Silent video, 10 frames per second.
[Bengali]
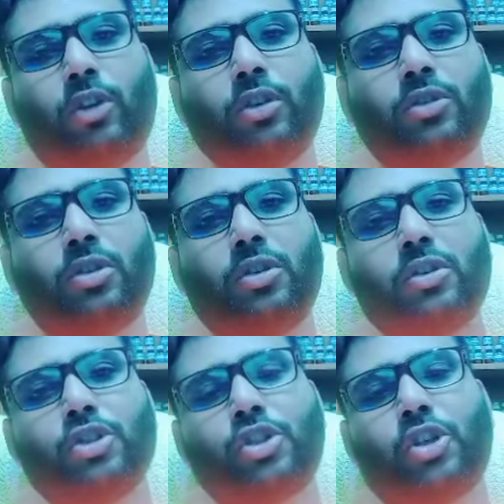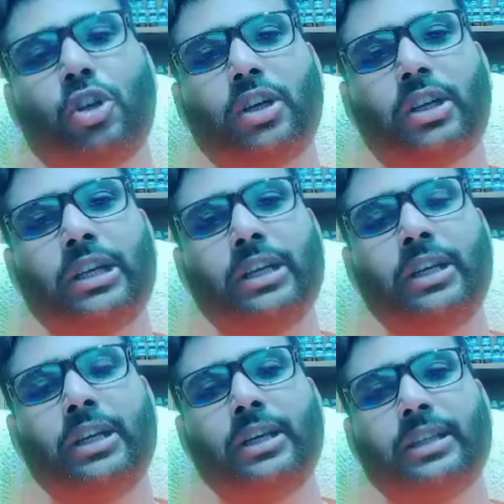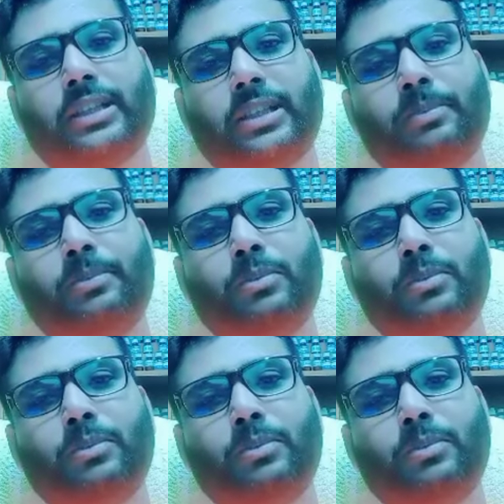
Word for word: কণ্ঠ স্বরে তাদের